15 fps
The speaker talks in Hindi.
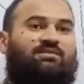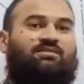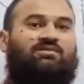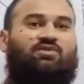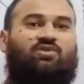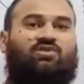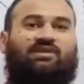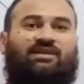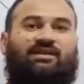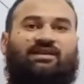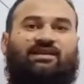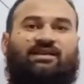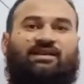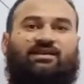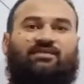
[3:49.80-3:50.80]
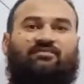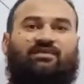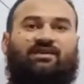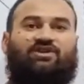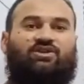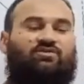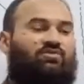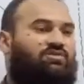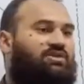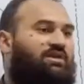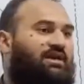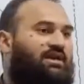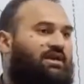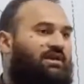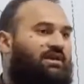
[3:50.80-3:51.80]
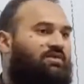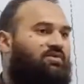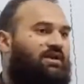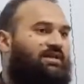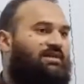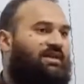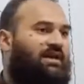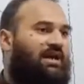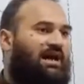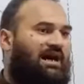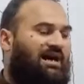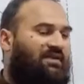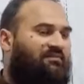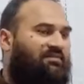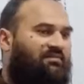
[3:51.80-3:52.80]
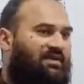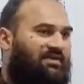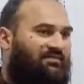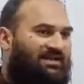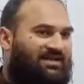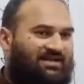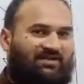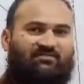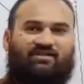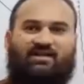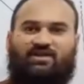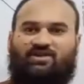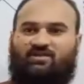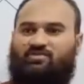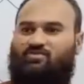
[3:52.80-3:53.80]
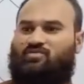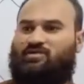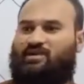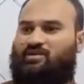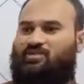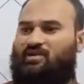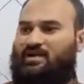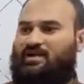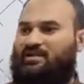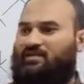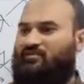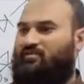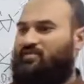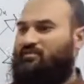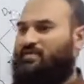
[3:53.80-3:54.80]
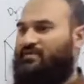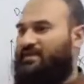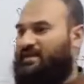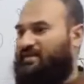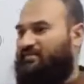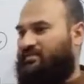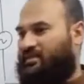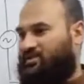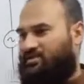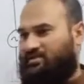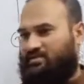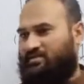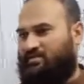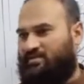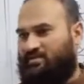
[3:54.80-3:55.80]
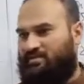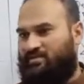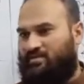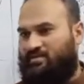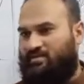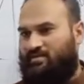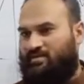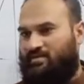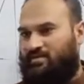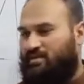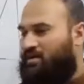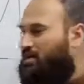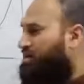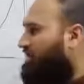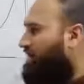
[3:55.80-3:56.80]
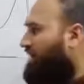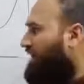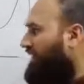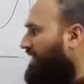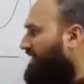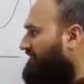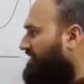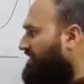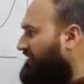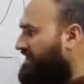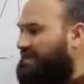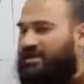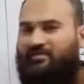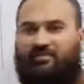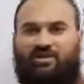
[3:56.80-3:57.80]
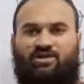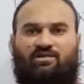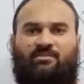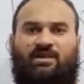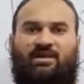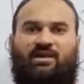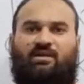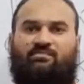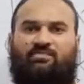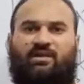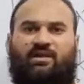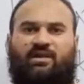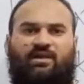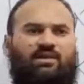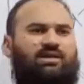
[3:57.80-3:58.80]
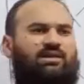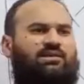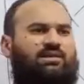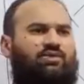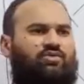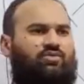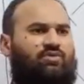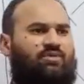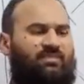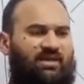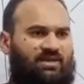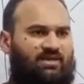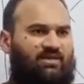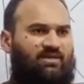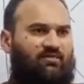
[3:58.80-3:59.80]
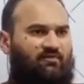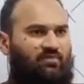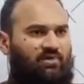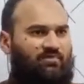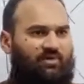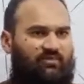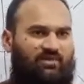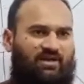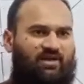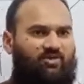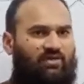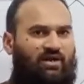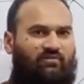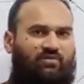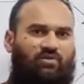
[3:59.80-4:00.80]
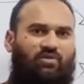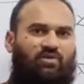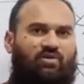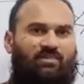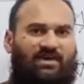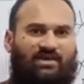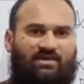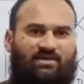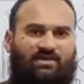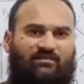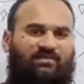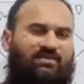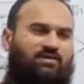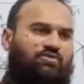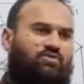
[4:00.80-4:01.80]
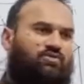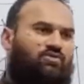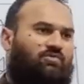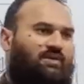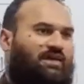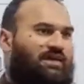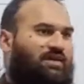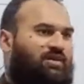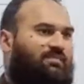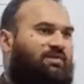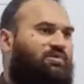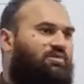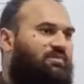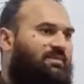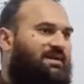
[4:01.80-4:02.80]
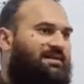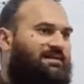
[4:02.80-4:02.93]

दो तरह की रेक्टिफिकेशन होती है एक को कहते हैं हाफ वेव रेक्टिफिकेशन दूसरी को कहते हैं फुल वेव रेक्टिफिकेशन हाफ वेव रेक्टिफिकेशन पहले हम पढ़ेंगे ये अक्सर शॉर्ट में आती है फुल वेव वाली जो है वो लॉन्ग में आती है वैसे दोनों मिला के भी लॉन्ग में आ